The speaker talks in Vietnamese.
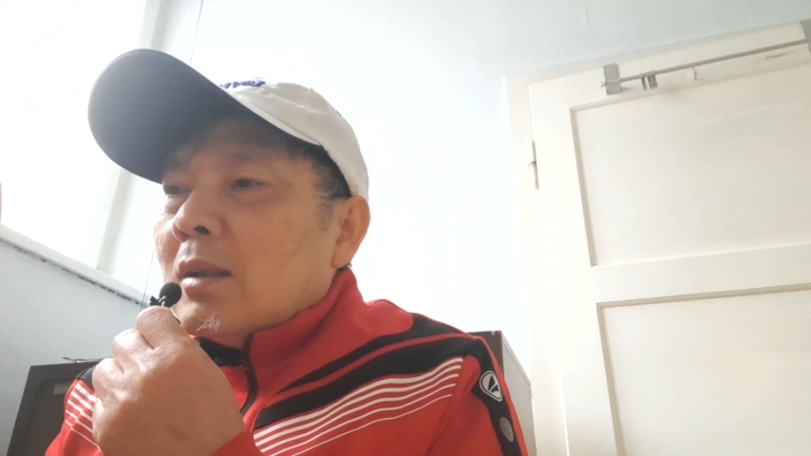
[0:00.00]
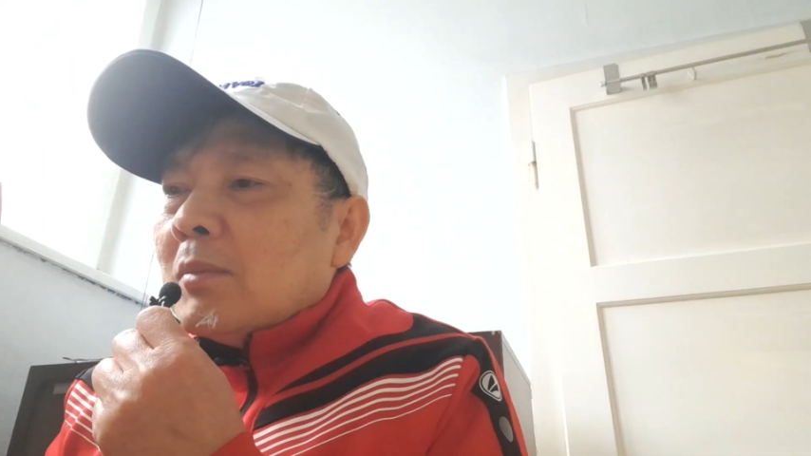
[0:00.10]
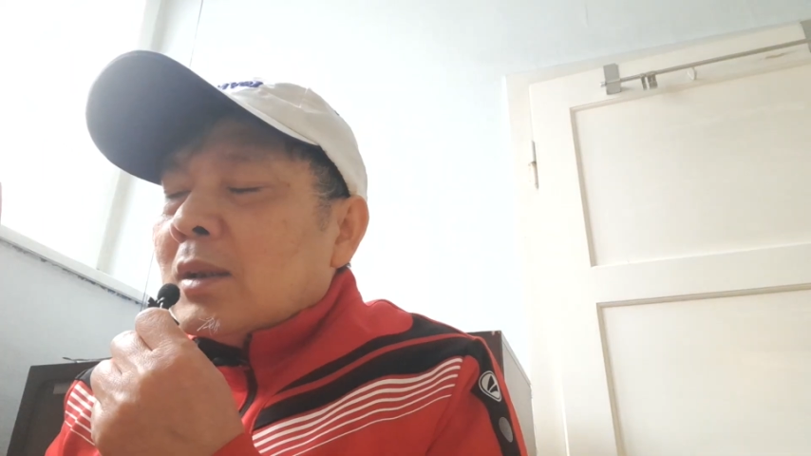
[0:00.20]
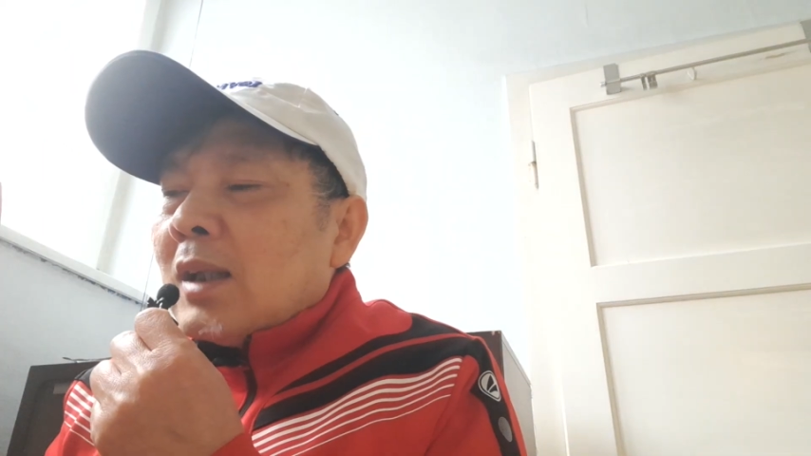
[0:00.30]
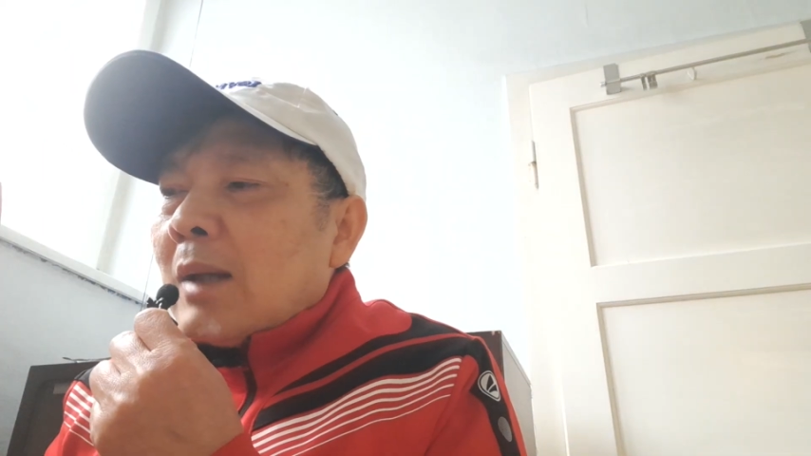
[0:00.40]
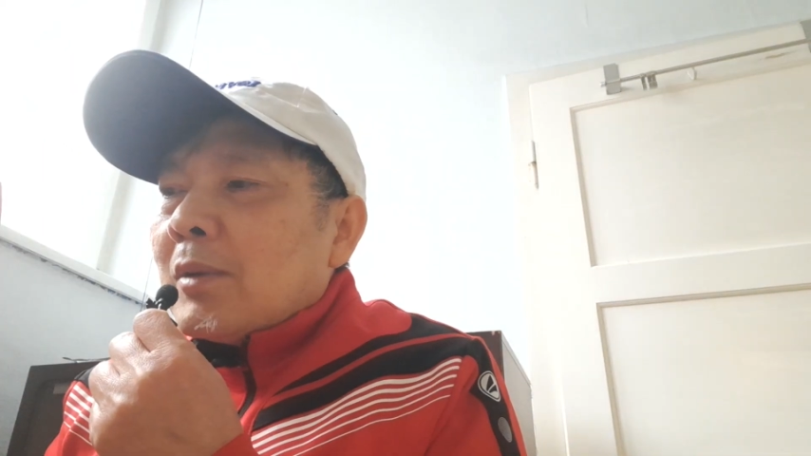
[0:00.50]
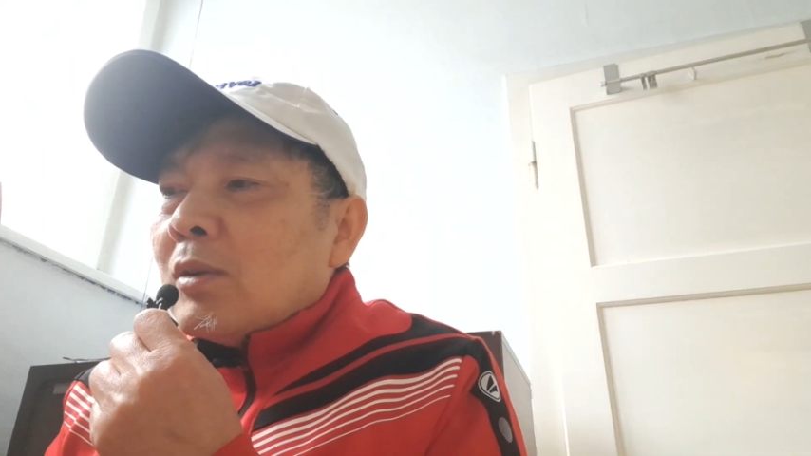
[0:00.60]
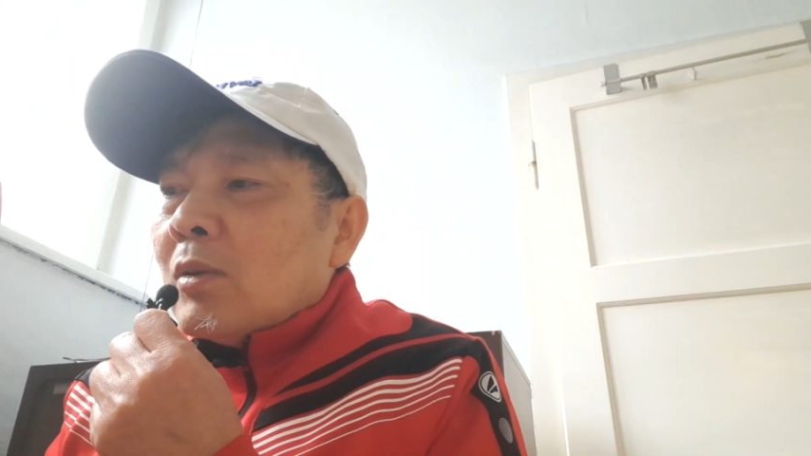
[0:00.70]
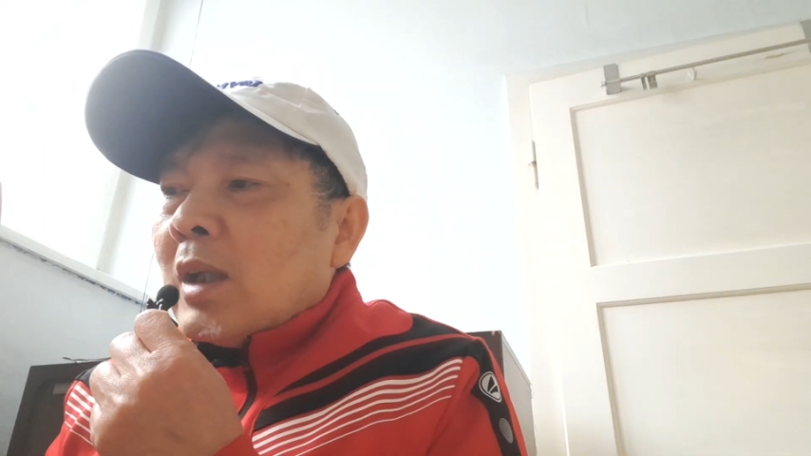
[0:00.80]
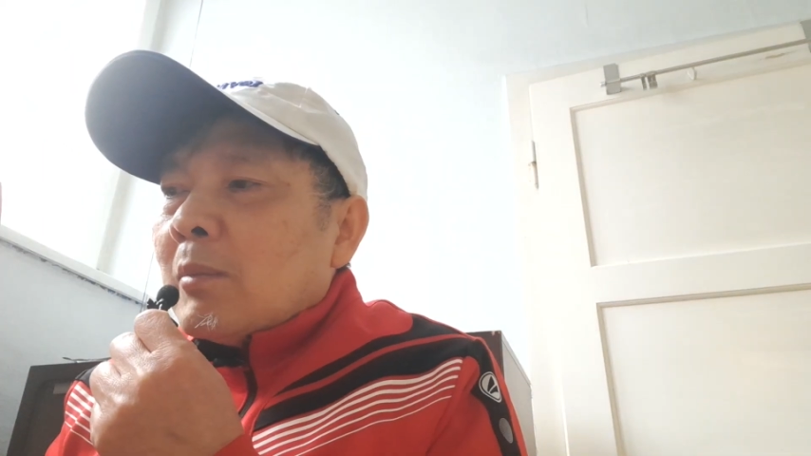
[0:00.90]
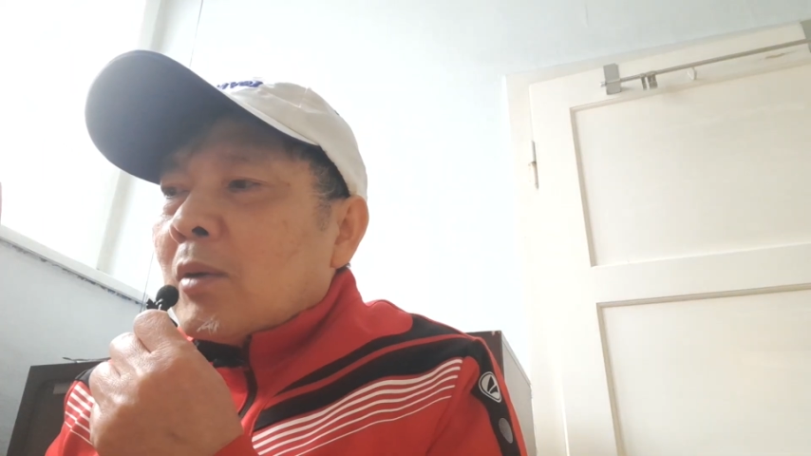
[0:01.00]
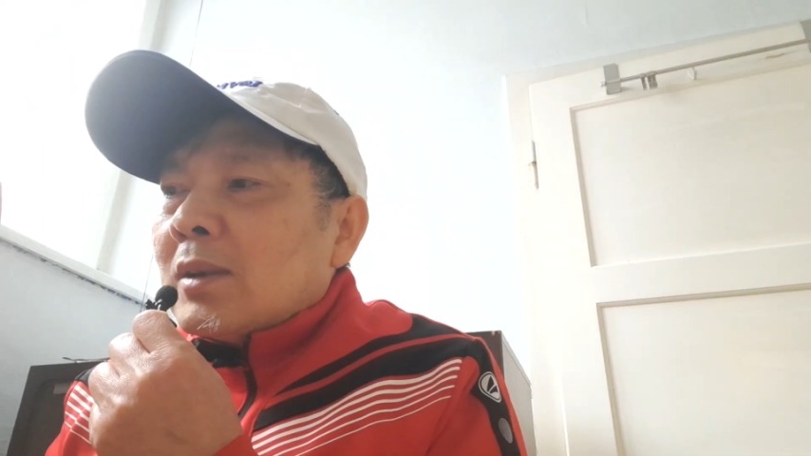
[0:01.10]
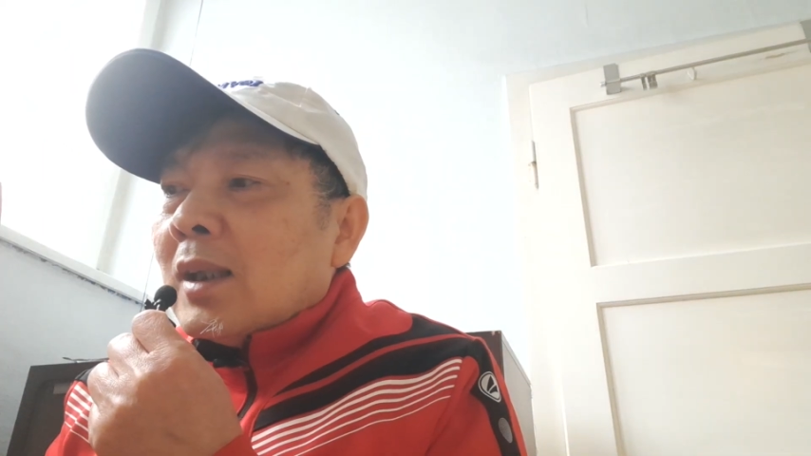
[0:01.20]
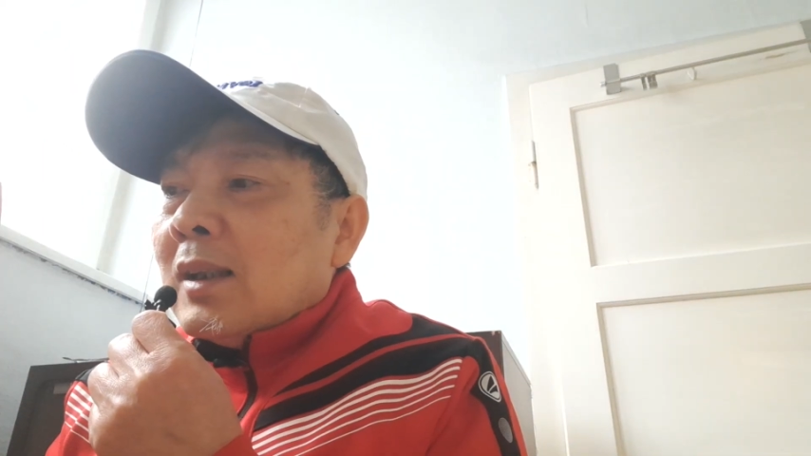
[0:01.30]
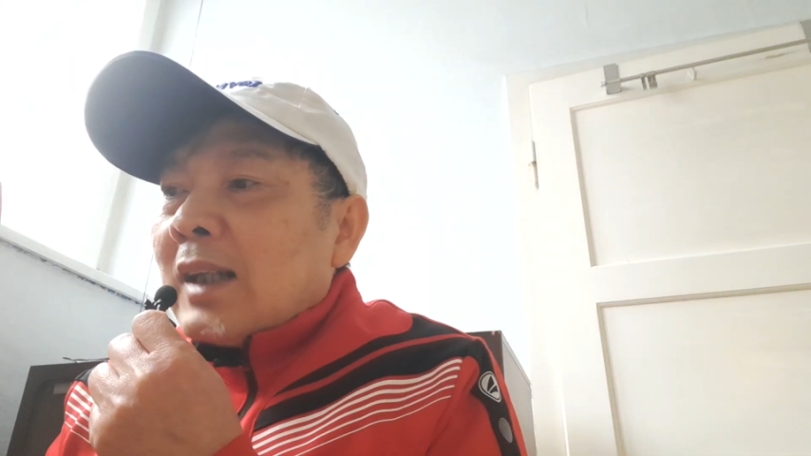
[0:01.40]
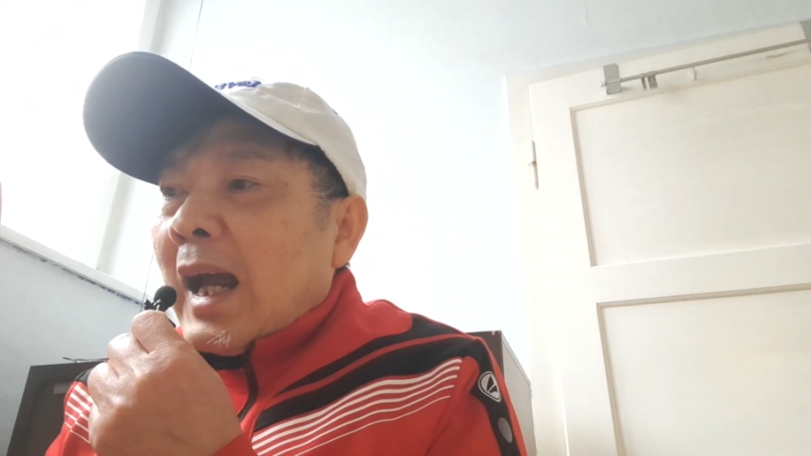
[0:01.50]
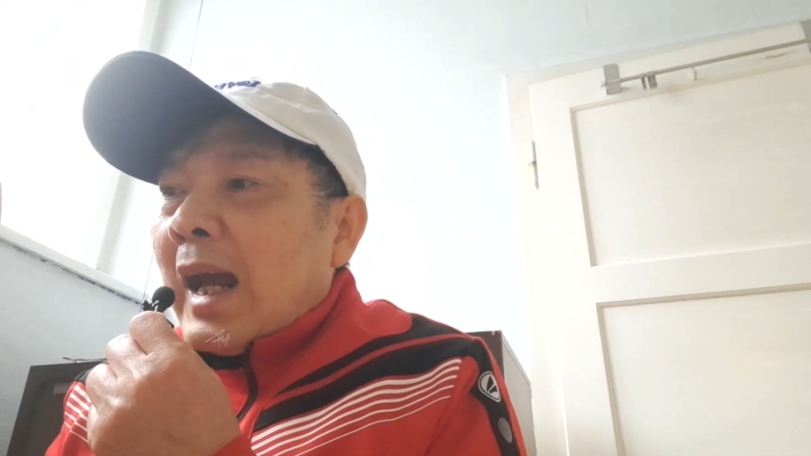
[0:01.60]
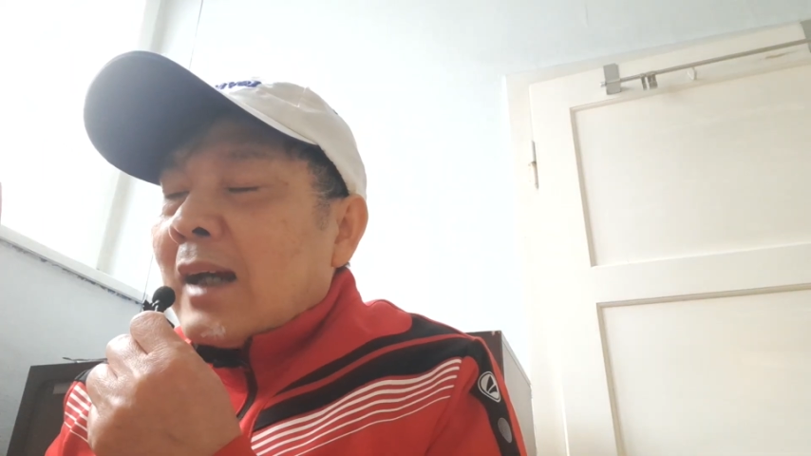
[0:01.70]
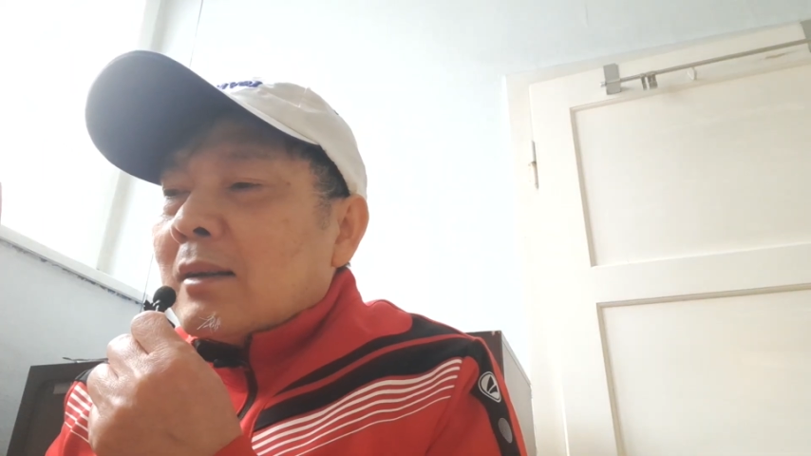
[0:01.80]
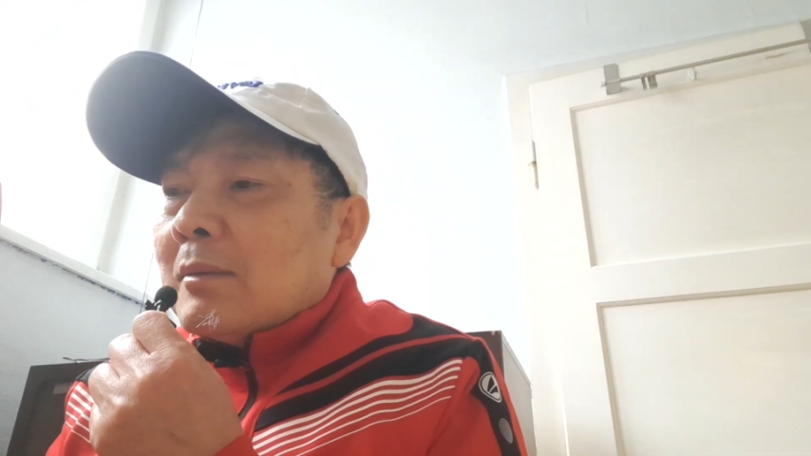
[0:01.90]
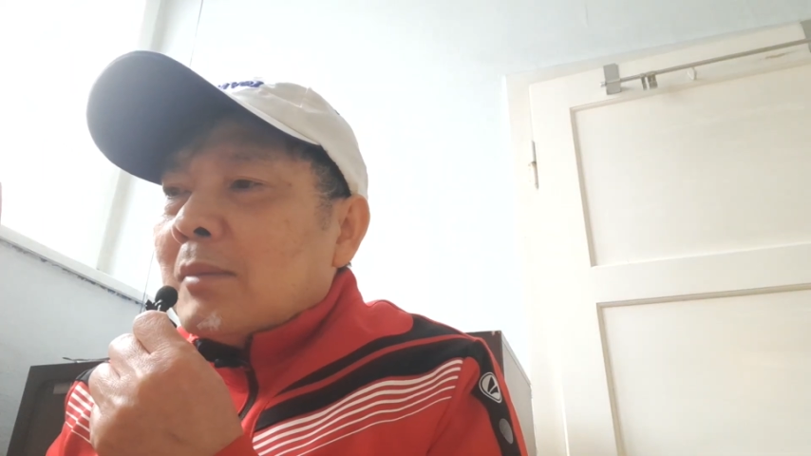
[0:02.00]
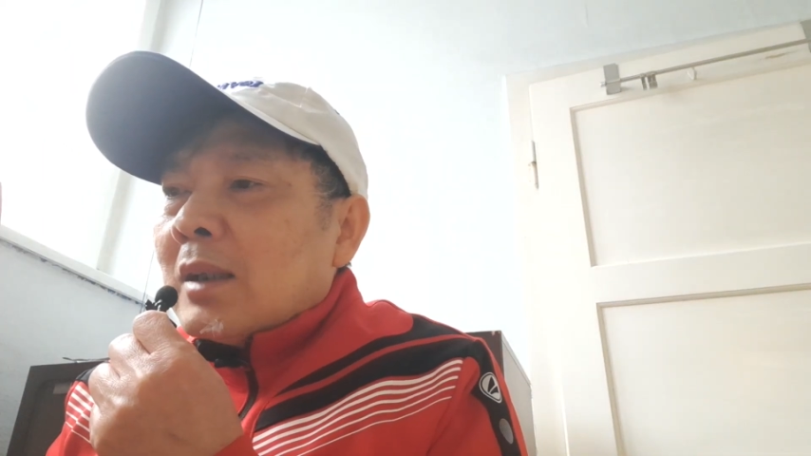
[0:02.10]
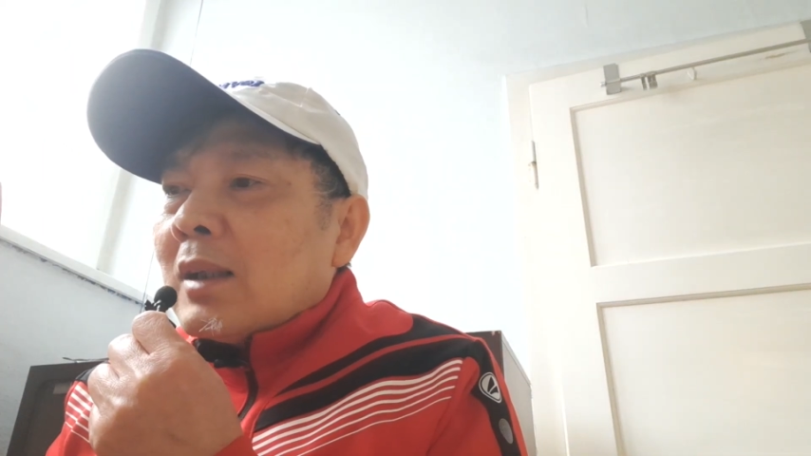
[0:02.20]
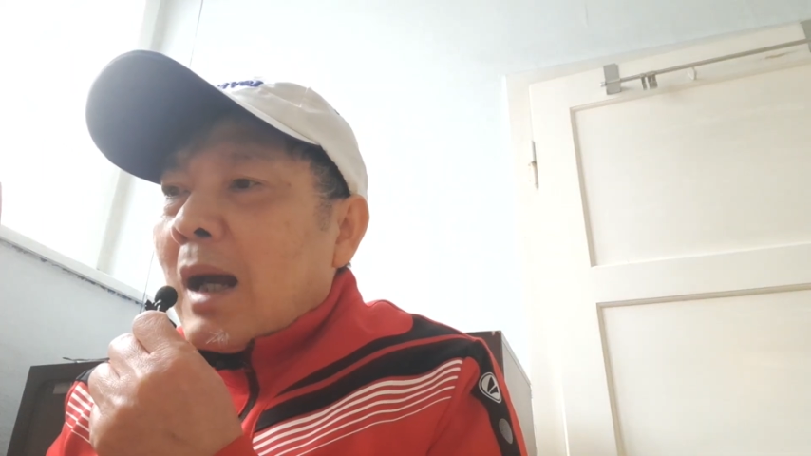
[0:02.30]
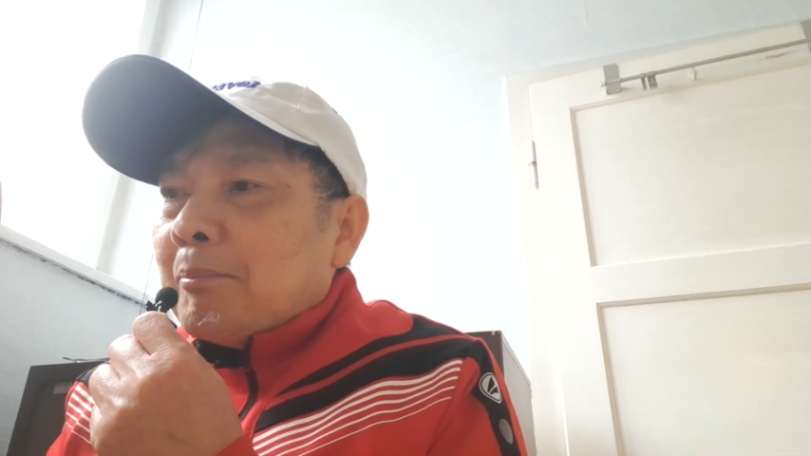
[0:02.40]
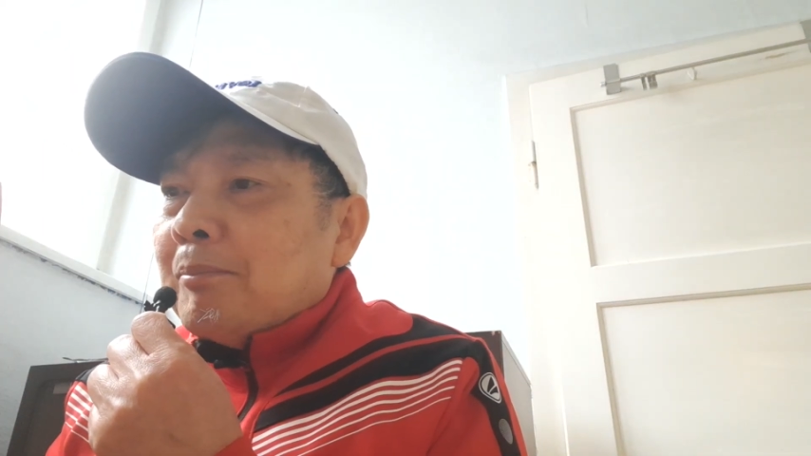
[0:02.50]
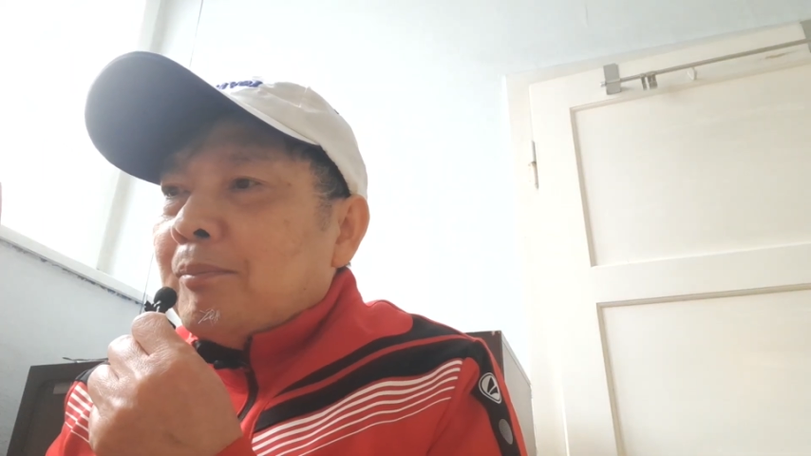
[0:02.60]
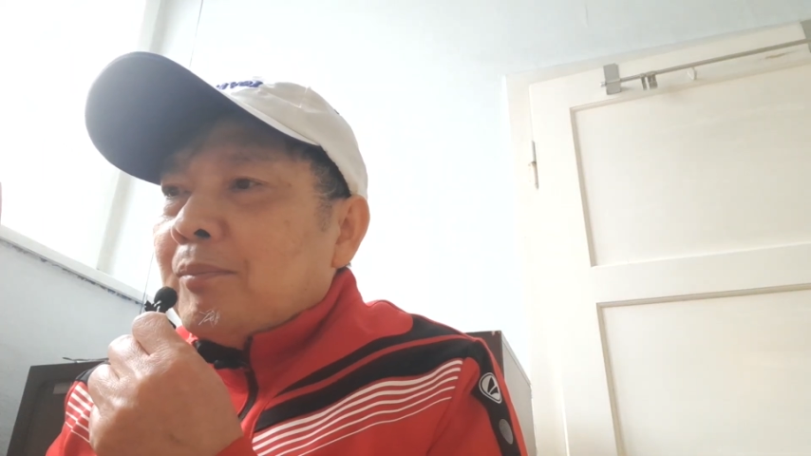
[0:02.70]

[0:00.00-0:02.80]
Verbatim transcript: mình ghép nó vô vào một cái tình trạng mà nó nằm